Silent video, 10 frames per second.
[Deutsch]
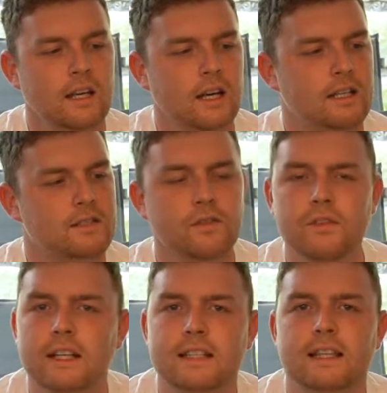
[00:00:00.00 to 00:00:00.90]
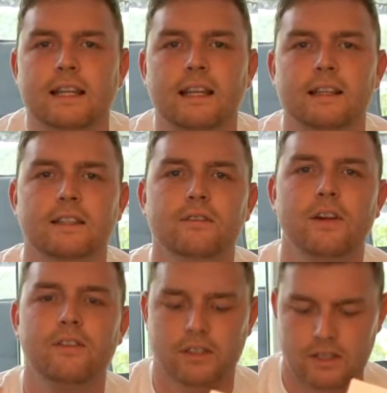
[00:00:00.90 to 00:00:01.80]
Es äh, sind wir ganz attraktiv,
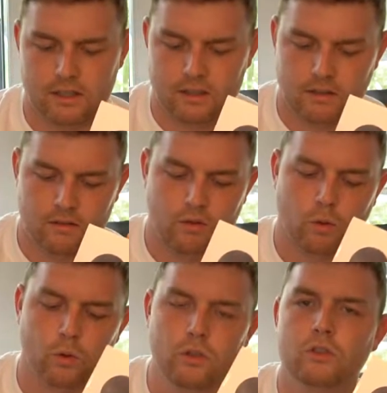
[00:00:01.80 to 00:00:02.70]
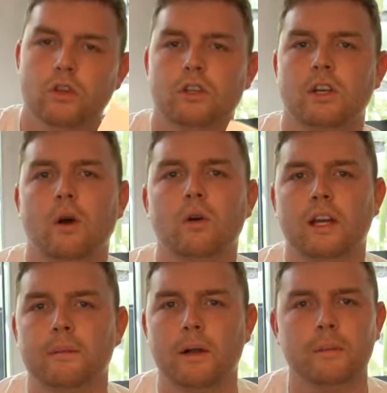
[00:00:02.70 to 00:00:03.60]
weil wir den runden dort dann auch
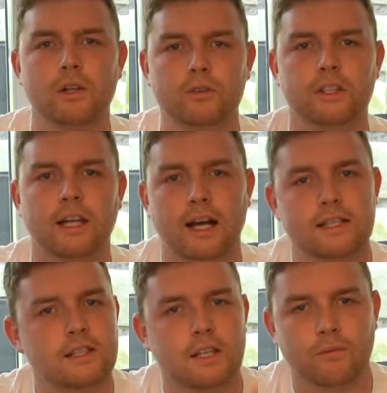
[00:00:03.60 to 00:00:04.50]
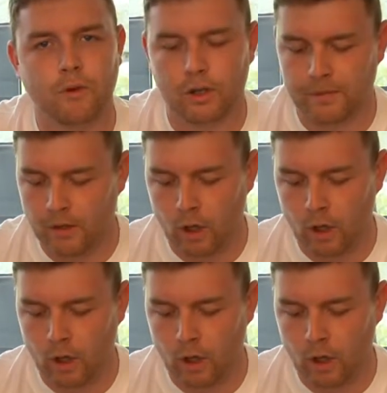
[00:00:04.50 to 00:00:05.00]
gerne mal mit auf die Terrasse nehmen wollen.